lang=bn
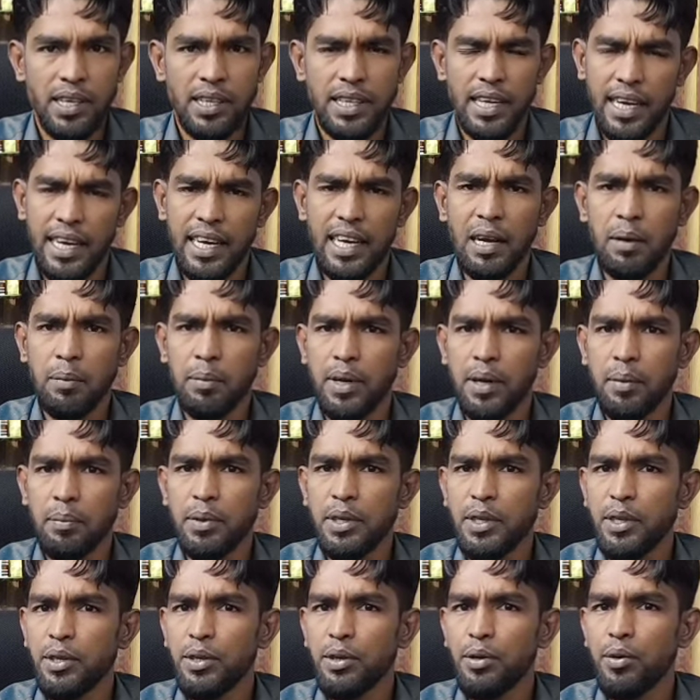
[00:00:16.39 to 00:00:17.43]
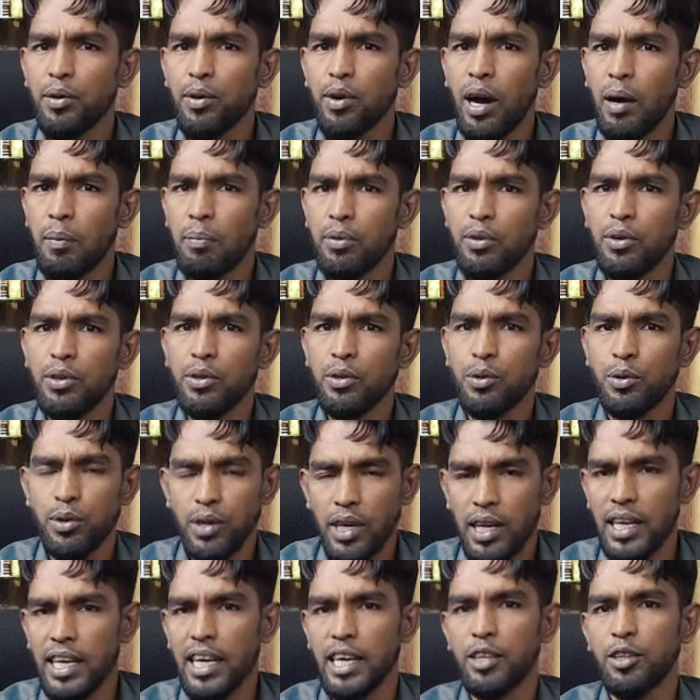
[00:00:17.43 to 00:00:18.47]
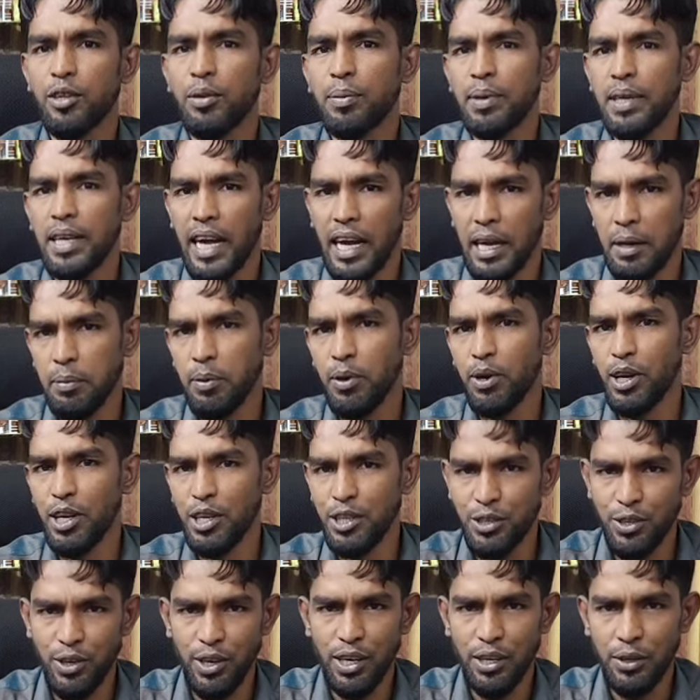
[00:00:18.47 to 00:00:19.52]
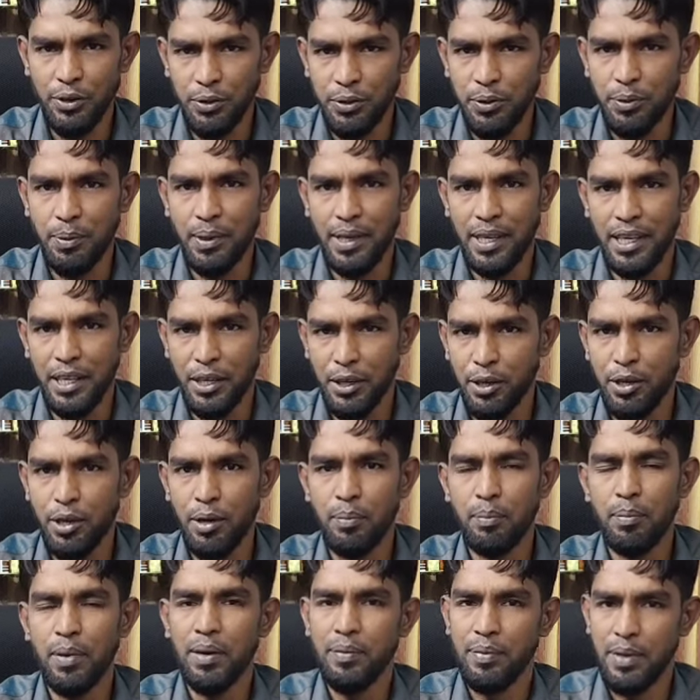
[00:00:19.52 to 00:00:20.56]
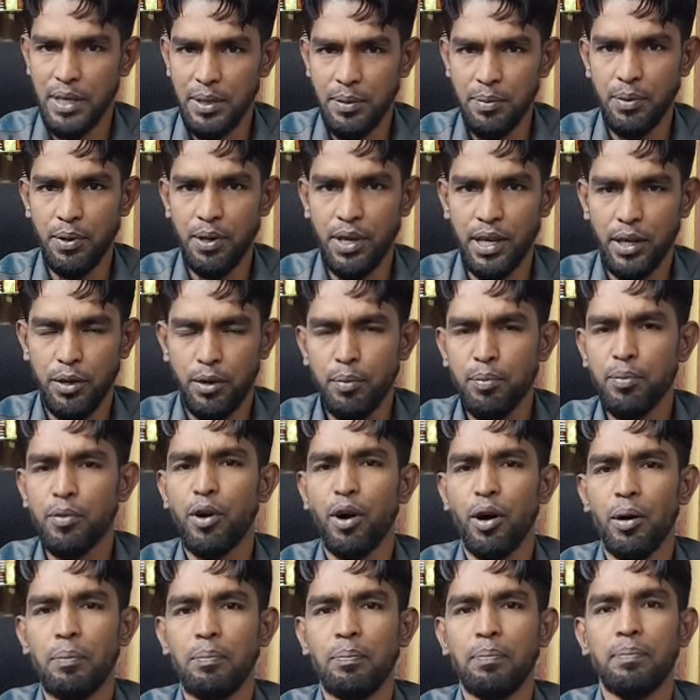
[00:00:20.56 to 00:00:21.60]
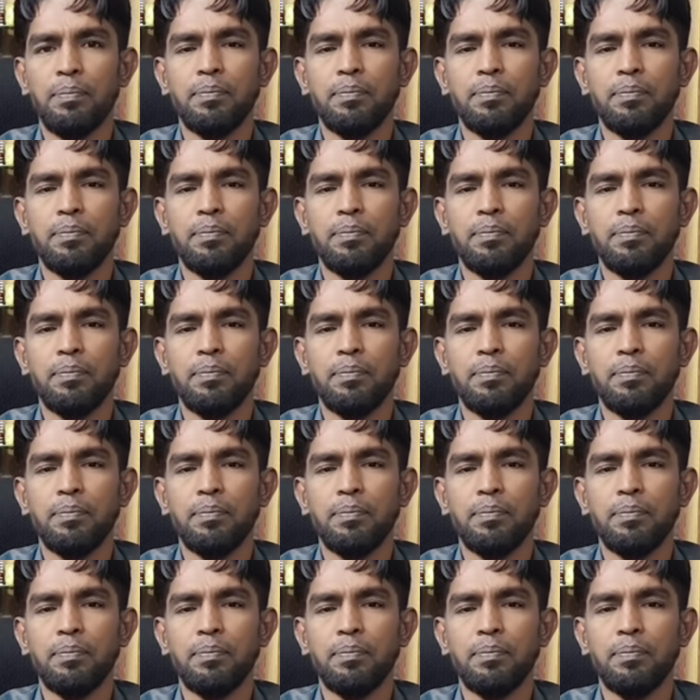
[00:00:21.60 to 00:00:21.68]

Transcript: দেখেন আমরা ভিডিওগুলো আপলোড টোটালি একদমই নাই বললে চলে ইউটিউবে এরকম বা ফেসবুকে খুব কম